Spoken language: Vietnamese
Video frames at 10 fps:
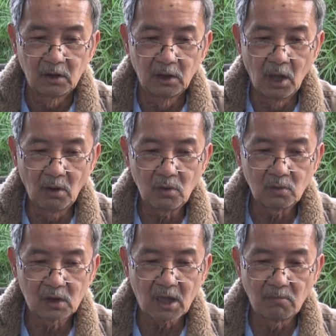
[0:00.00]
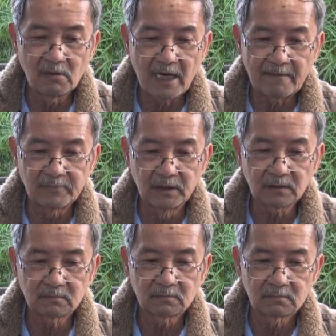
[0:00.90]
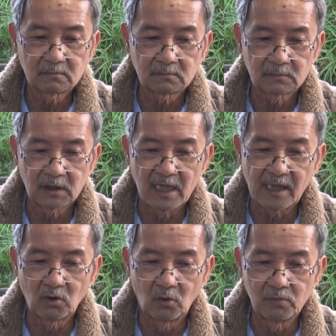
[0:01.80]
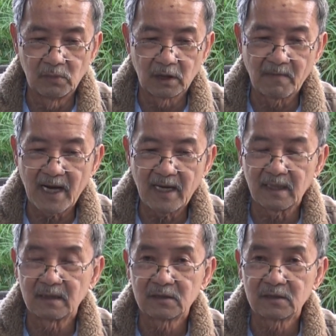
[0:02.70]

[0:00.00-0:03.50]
Nếu không làm được thì đại hội 13